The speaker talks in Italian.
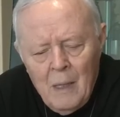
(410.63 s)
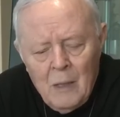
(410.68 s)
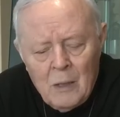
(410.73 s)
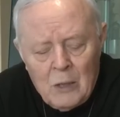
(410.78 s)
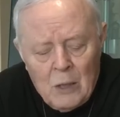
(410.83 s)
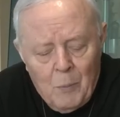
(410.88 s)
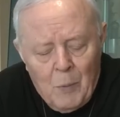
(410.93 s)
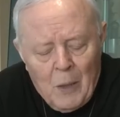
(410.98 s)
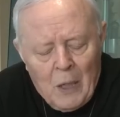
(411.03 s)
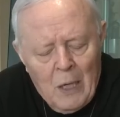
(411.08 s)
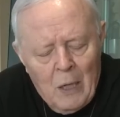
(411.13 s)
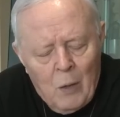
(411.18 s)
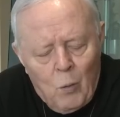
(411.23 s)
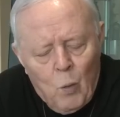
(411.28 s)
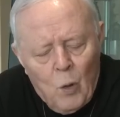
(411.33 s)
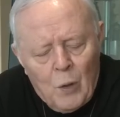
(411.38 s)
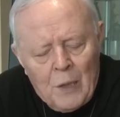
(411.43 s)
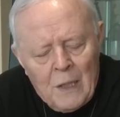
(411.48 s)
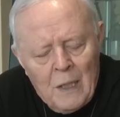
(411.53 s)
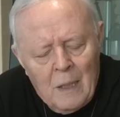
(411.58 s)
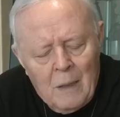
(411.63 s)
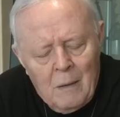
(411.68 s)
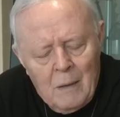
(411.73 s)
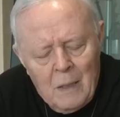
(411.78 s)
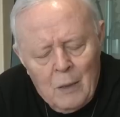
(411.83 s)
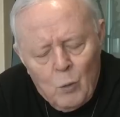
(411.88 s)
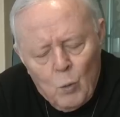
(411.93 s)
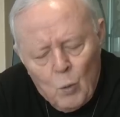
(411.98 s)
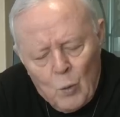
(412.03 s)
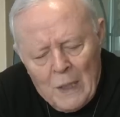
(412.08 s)
cioè perché il cuore
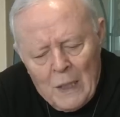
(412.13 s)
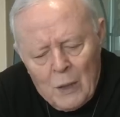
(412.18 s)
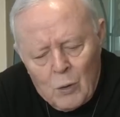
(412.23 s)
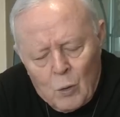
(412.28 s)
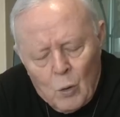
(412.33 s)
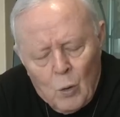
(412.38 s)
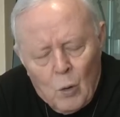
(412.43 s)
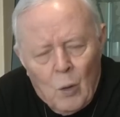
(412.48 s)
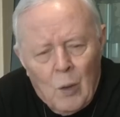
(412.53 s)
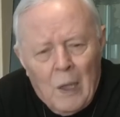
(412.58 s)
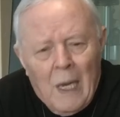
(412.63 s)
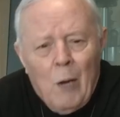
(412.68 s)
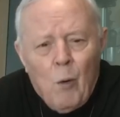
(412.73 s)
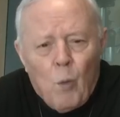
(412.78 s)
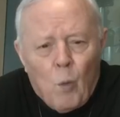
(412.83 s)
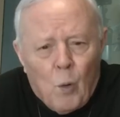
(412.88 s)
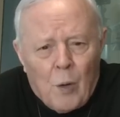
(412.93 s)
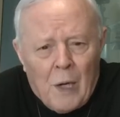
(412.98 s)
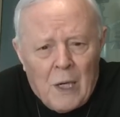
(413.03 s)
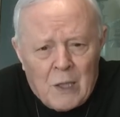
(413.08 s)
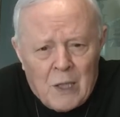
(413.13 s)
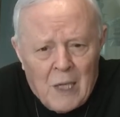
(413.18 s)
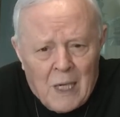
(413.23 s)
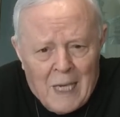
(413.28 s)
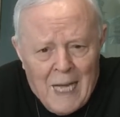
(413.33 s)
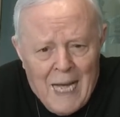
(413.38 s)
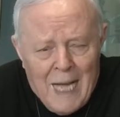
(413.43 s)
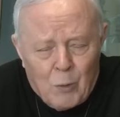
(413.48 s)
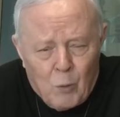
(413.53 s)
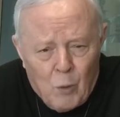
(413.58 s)
indurito è un cuore
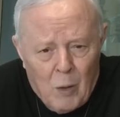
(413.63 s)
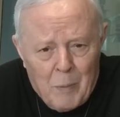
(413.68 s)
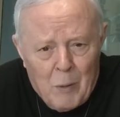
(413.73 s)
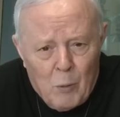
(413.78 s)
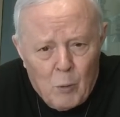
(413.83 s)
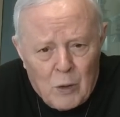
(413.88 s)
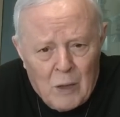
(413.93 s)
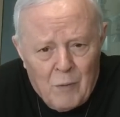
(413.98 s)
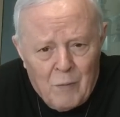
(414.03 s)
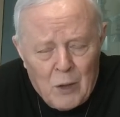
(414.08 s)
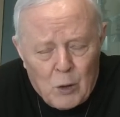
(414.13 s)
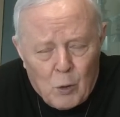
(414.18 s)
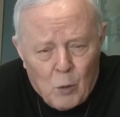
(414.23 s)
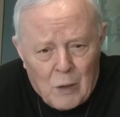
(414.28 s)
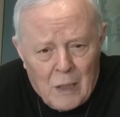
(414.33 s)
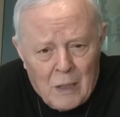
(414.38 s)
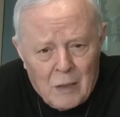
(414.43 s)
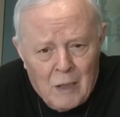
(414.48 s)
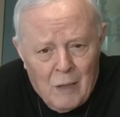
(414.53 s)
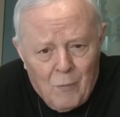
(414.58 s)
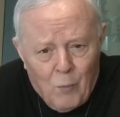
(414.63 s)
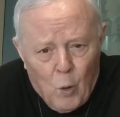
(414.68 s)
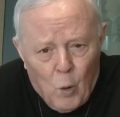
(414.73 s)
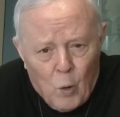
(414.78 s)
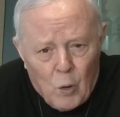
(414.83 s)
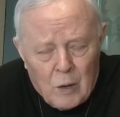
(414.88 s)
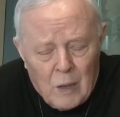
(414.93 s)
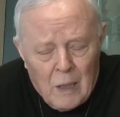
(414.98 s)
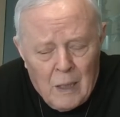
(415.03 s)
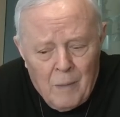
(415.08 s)
accecato, l'abbiamo già visto tante
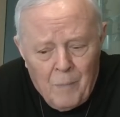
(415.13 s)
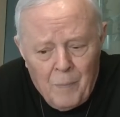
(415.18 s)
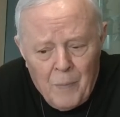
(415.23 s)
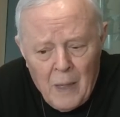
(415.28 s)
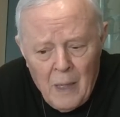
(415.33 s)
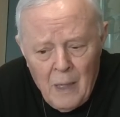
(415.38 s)
volte,